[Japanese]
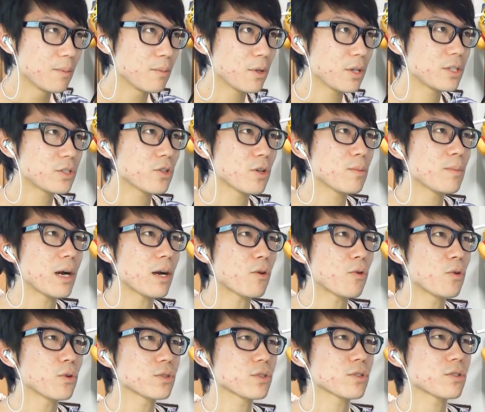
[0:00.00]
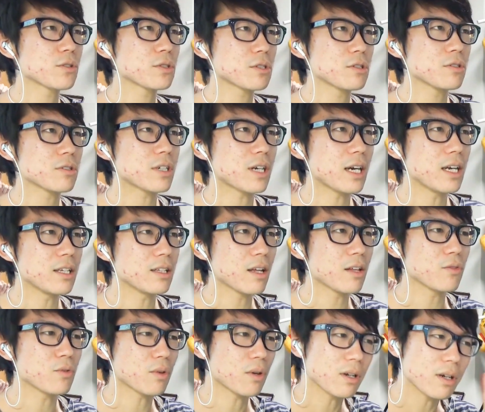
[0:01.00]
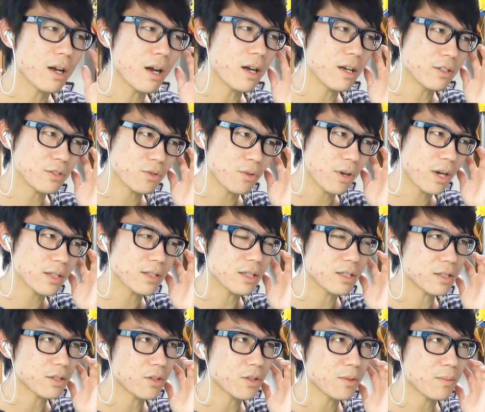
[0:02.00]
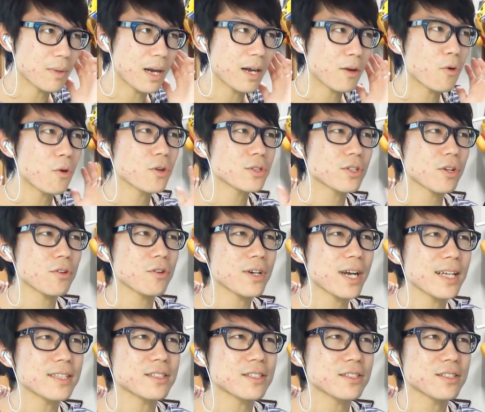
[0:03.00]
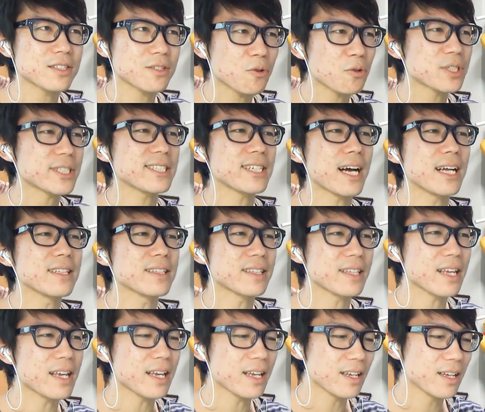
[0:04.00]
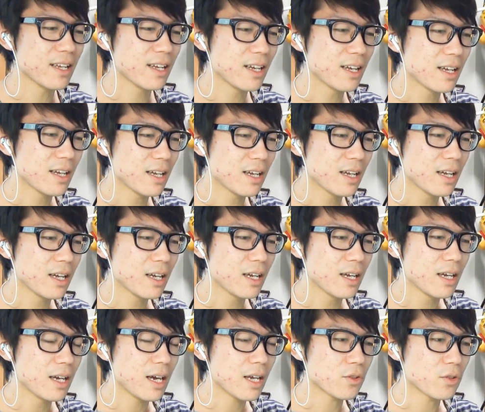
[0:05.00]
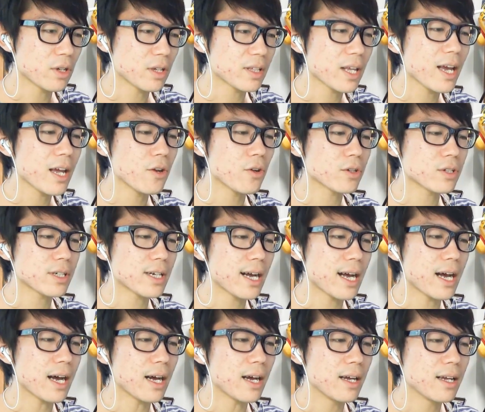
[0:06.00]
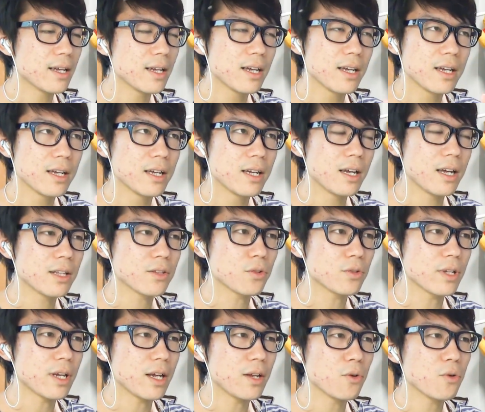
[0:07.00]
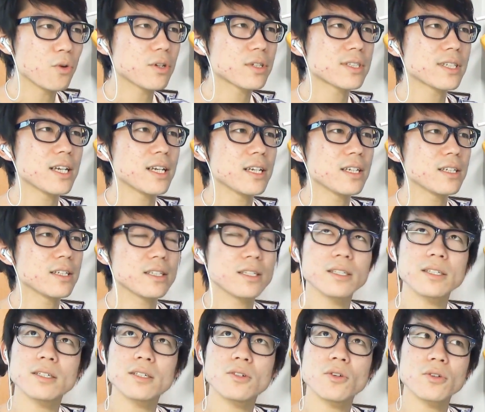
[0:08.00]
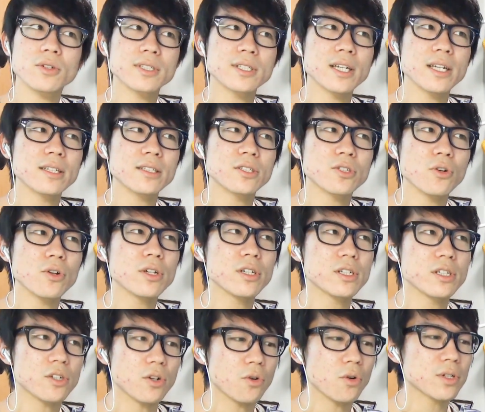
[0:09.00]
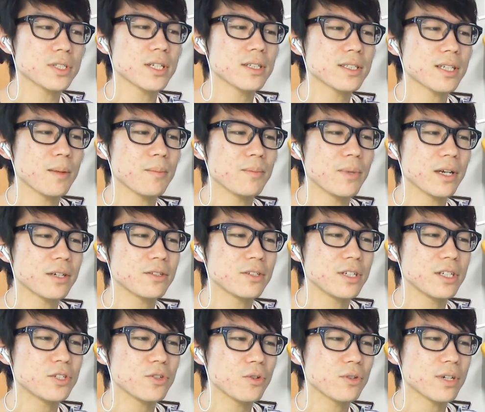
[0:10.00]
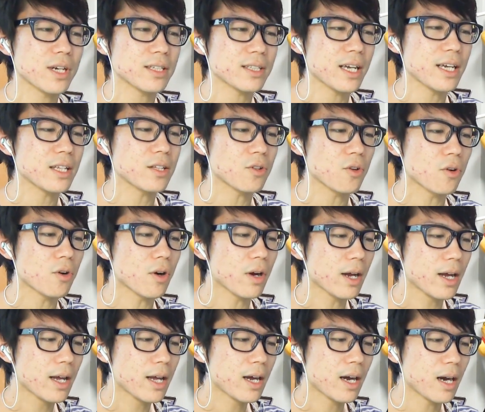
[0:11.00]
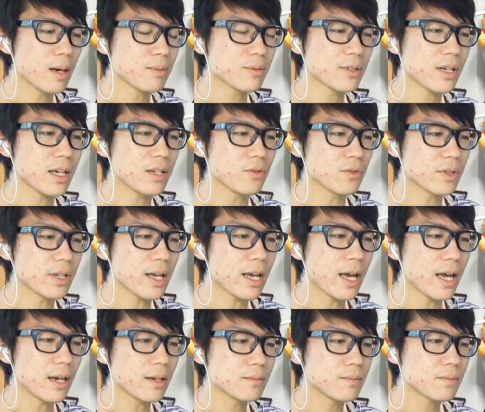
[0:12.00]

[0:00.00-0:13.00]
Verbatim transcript: まあ一応まあ高速周回になるのかな一応わかんないですけどまあ高速かつ少し安定えっとね体力がえっとね6000 6000ちょい以上6300以上ぐらいないと危ないので